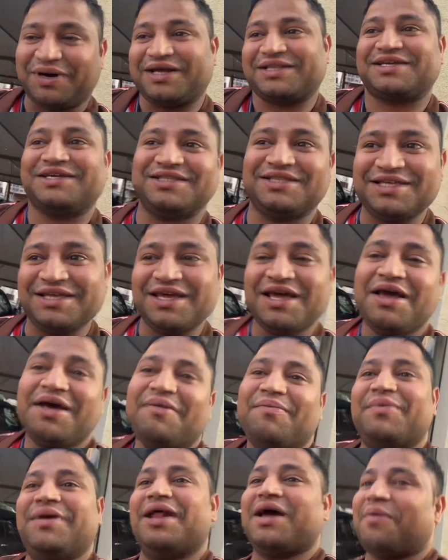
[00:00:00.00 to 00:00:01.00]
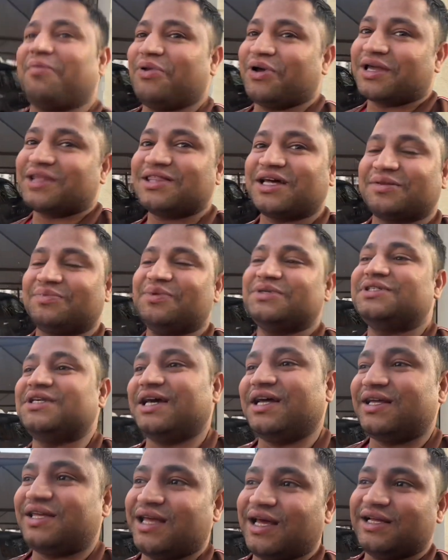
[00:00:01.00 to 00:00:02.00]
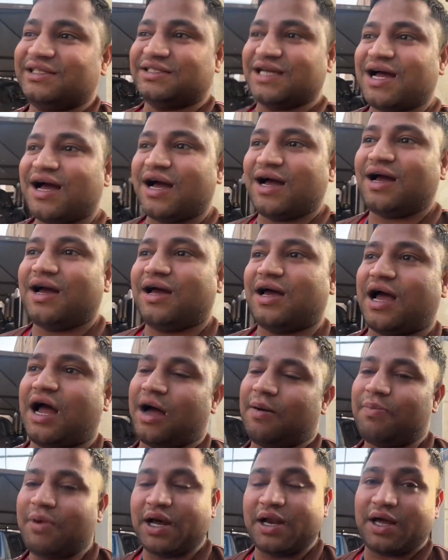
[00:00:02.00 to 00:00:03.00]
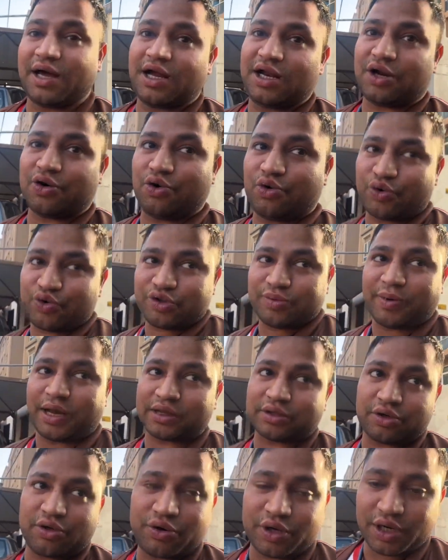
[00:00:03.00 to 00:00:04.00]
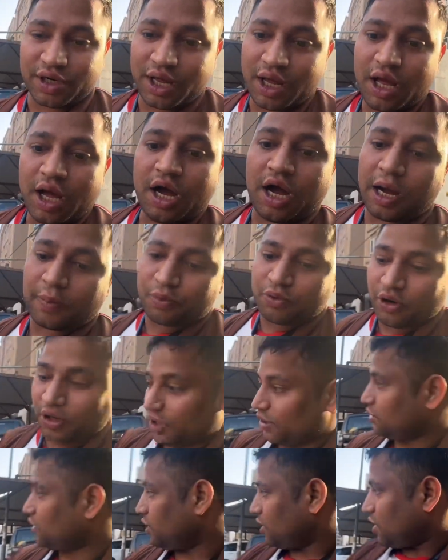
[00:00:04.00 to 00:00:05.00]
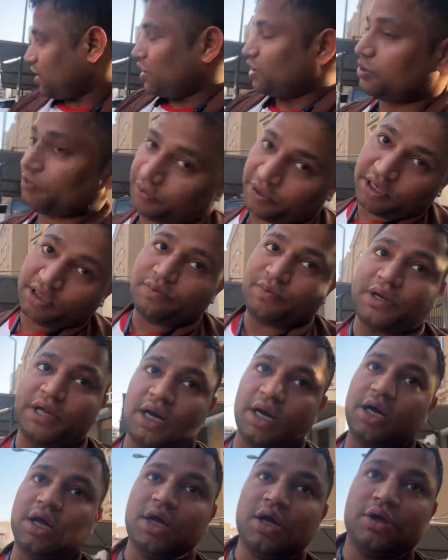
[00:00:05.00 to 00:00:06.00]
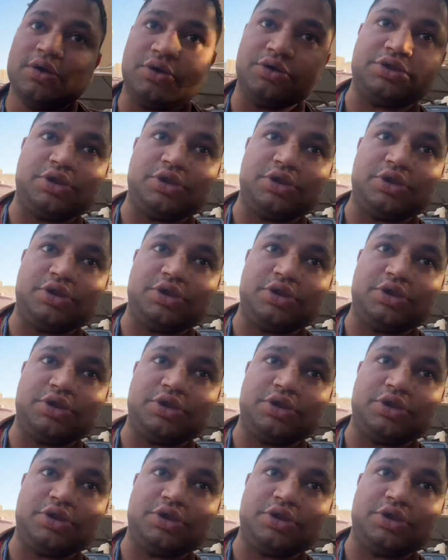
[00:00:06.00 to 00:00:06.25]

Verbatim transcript: बात की थी मैंने आप लोग के साथ में शेयर किया जहाँ आप अलग अलग लोगों से बात करोगे ना आपको अलग तरह का एक्सपीरियंस मिलेगा तो